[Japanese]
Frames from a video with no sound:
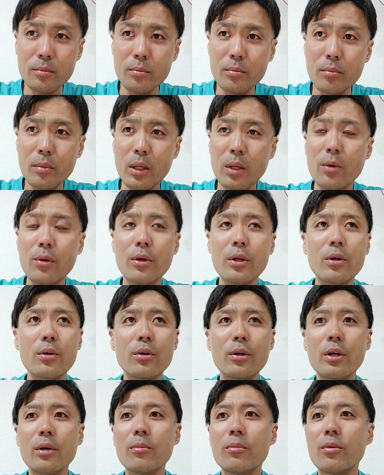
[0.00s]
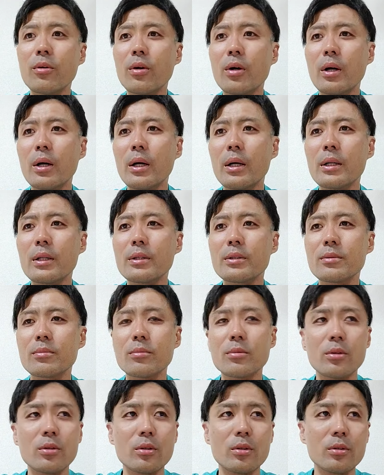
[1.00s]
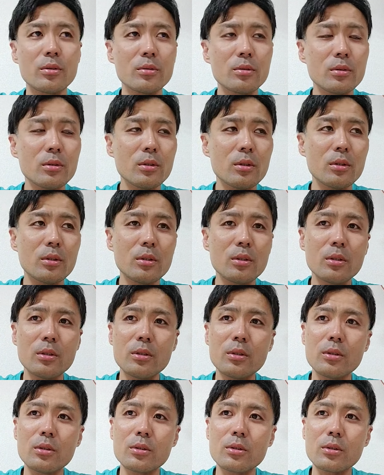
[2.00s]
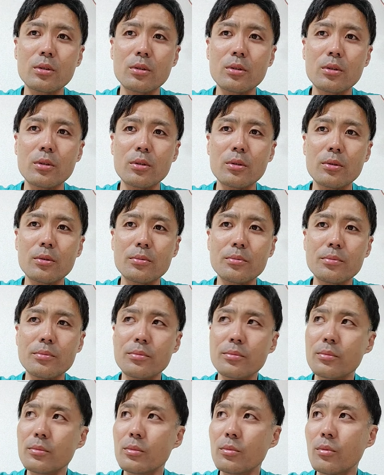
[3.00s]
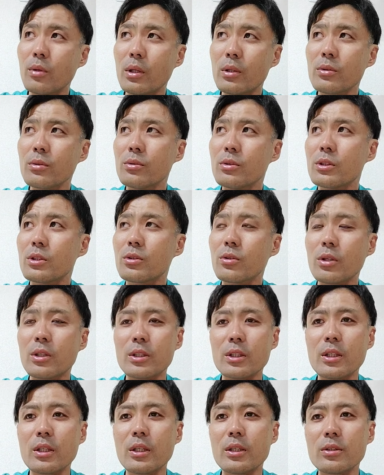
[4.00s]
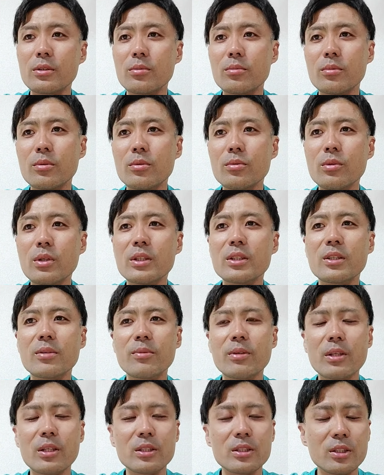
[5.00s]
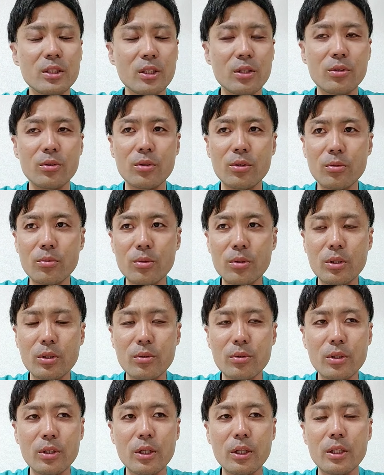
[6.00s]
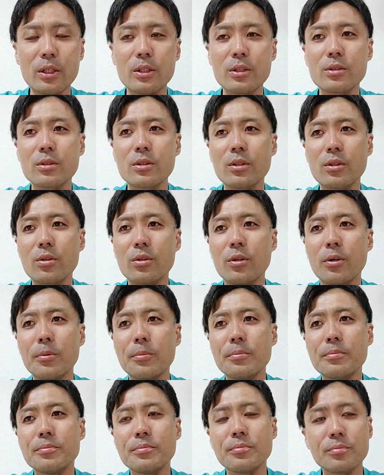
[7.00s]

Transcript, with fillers: まあこれ、これはもう、あれですよ、もう、その、悪口とかじゃないですよ、もう噂話程度に思ってくれたらいいですけど、